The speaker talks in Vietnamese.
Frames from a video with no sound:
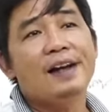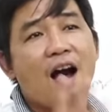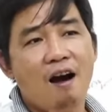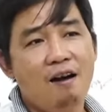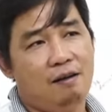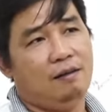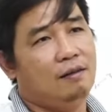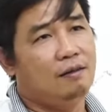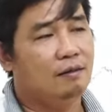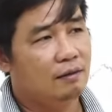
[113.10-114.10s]
đó
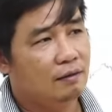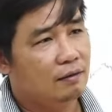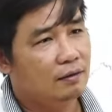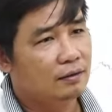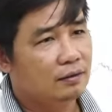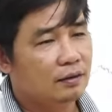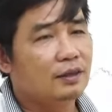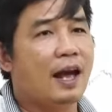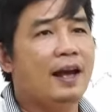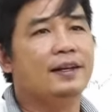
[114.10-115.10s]
nó
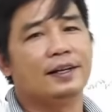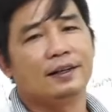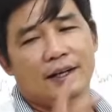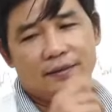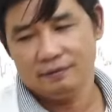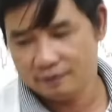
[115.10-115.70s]
thể hiện lên